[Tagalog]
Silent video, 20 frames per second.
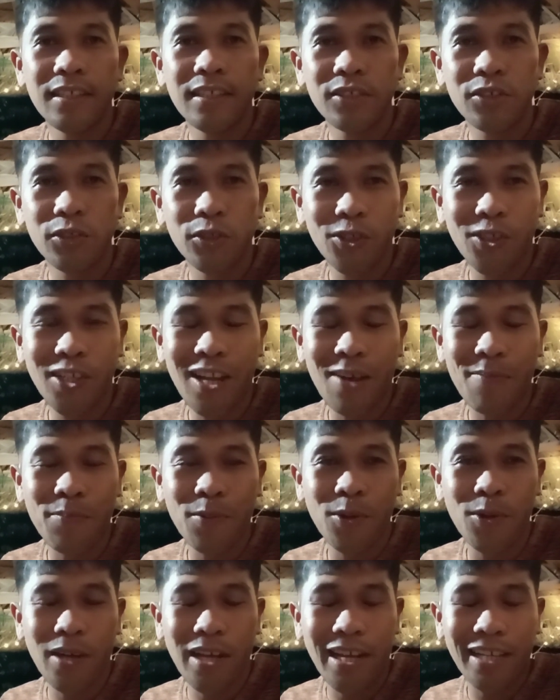So yun lang
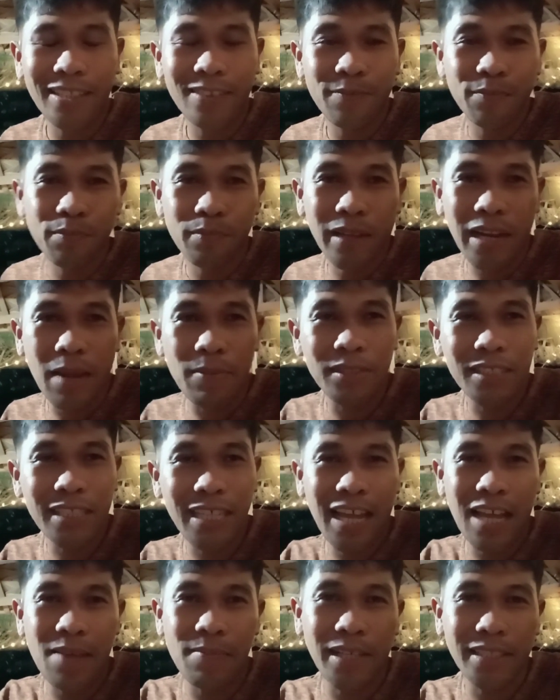po at Maraming
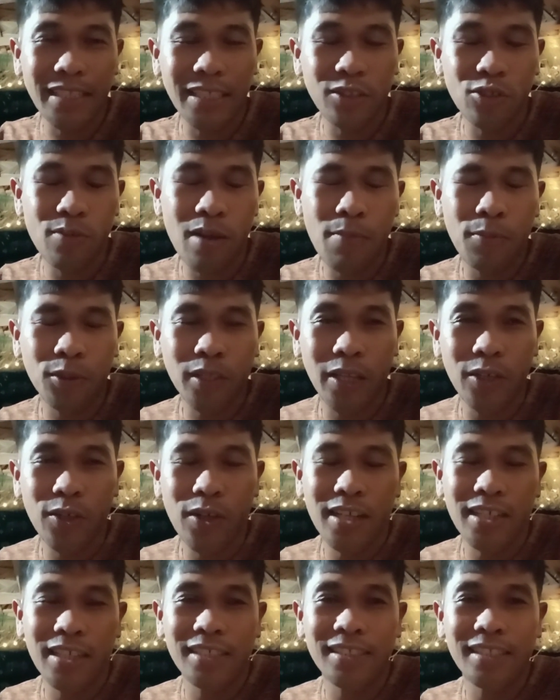salamat at umabot kayo
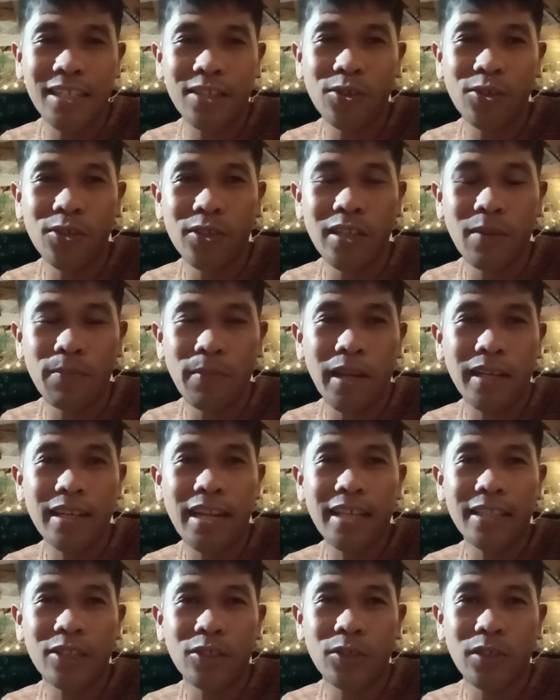hanggang sa dulo ng vlog
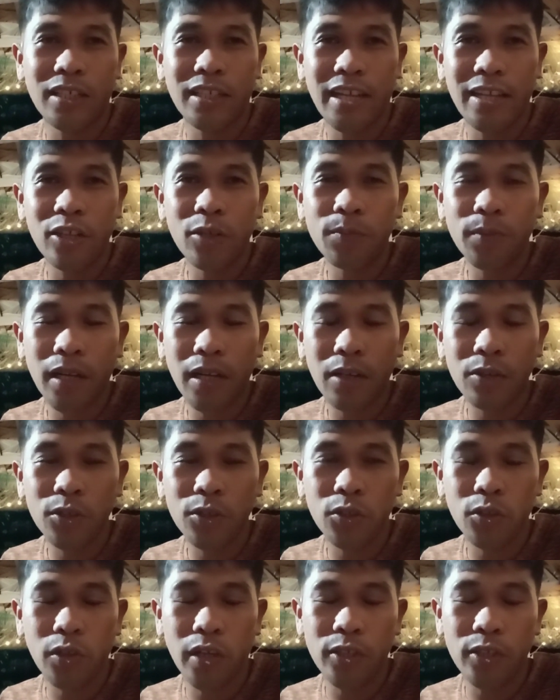na ito and I hope na
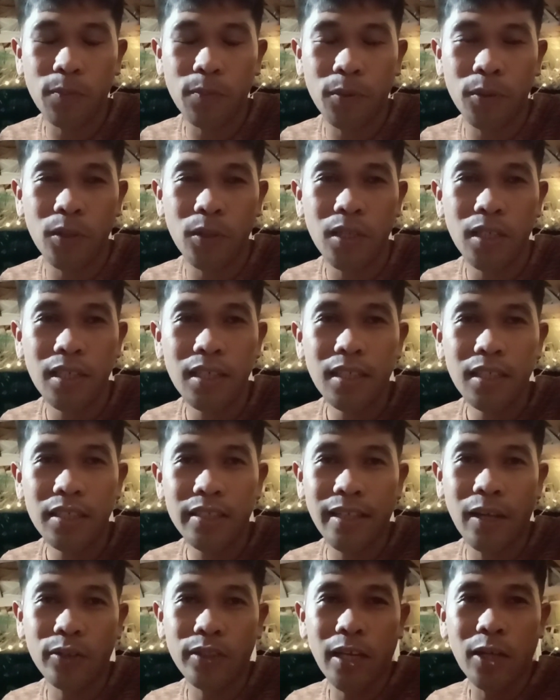nagustuhan nyo po.
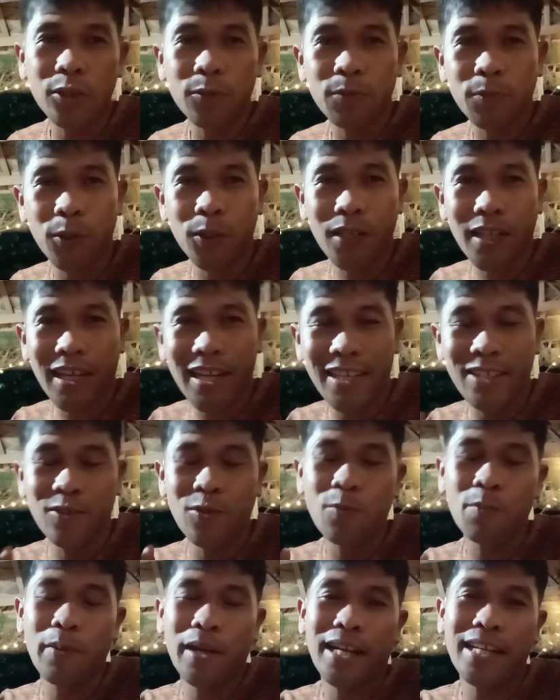Shout out po kay
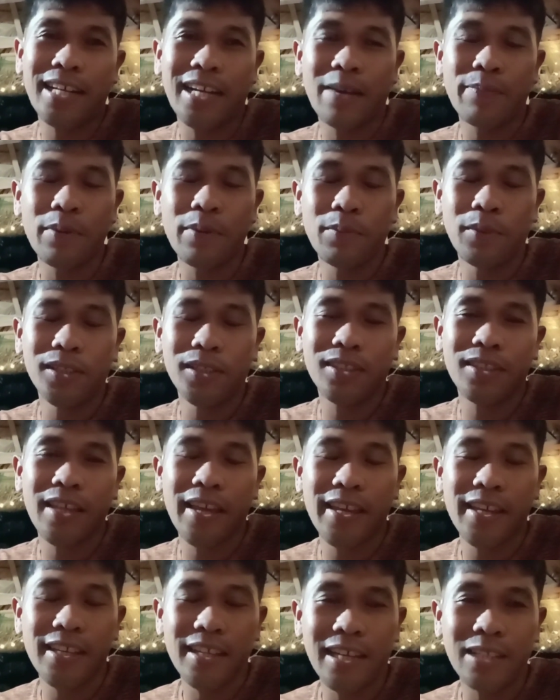Ungbak, happy
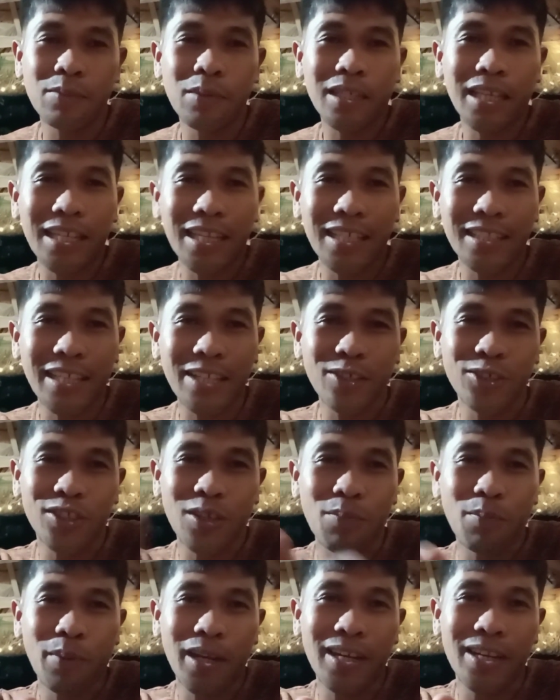birthday. At makikita nyo
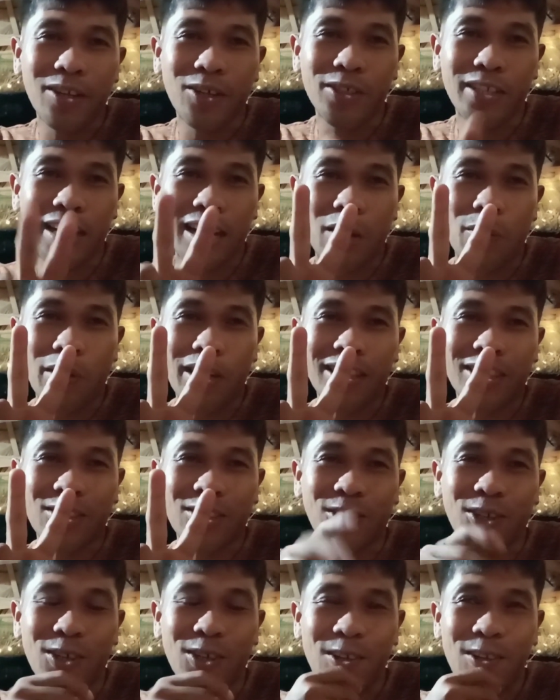sa video, dalawa
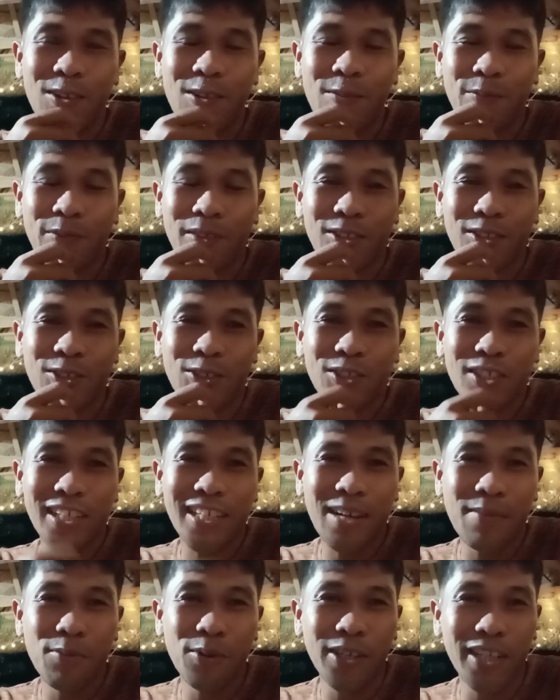ito. So si
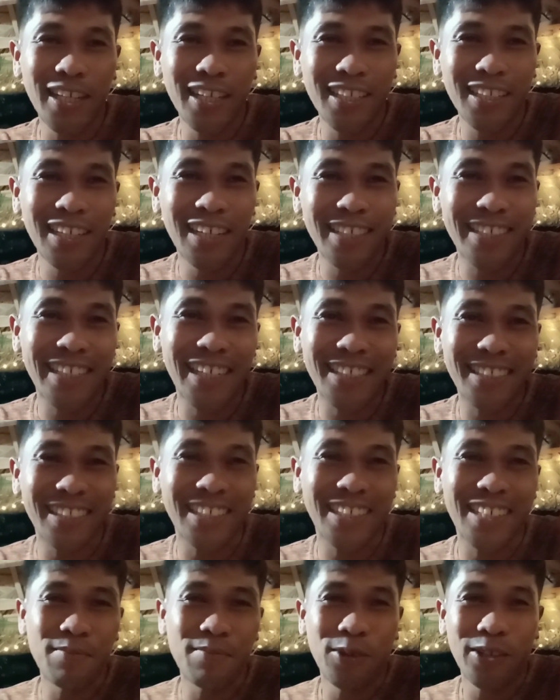Kamuning, nasyak
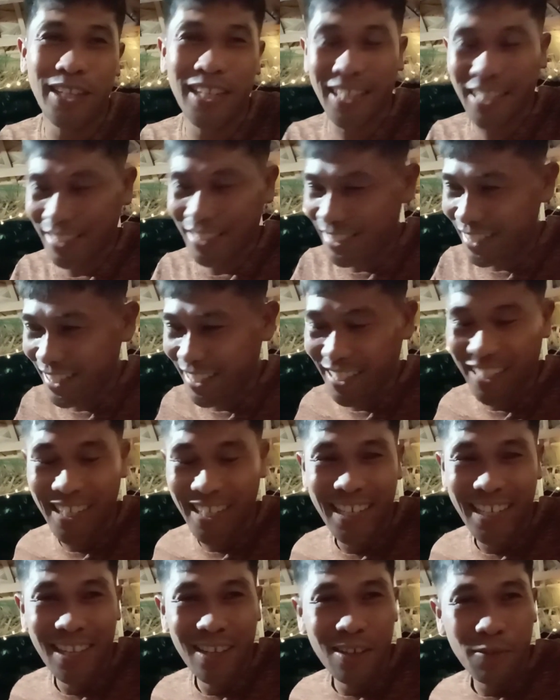si Kamuning kasi
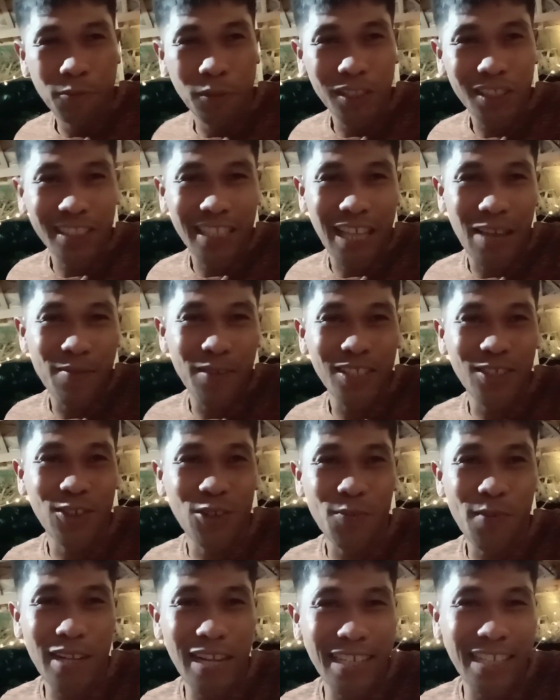first time nyo
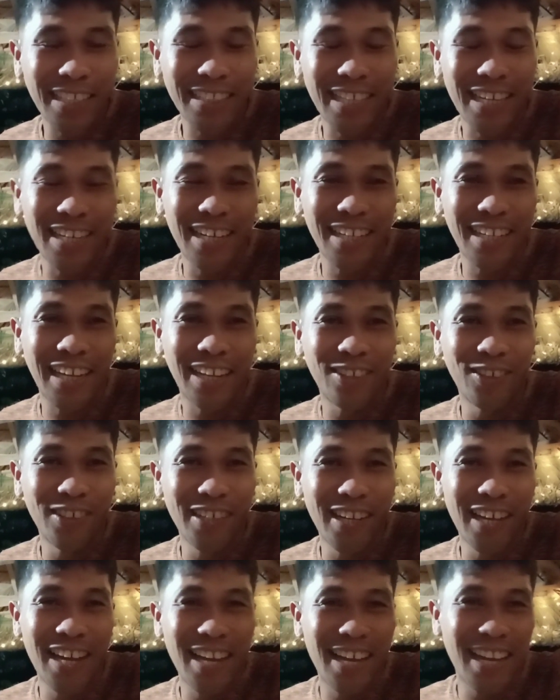siguro makakita ng gano'n
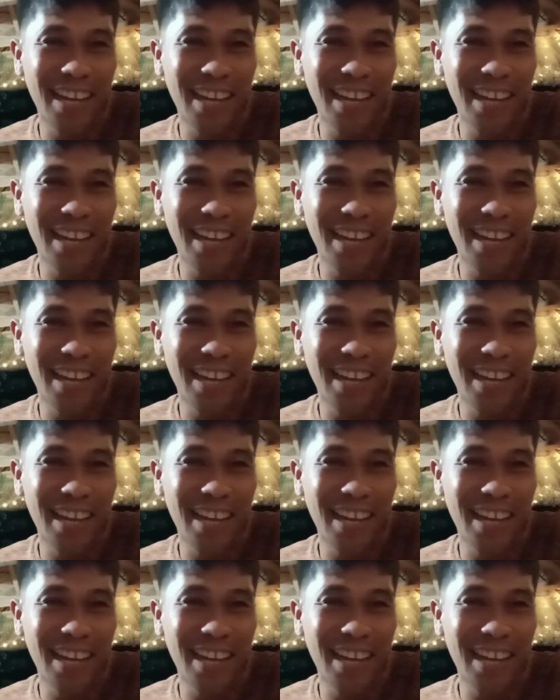na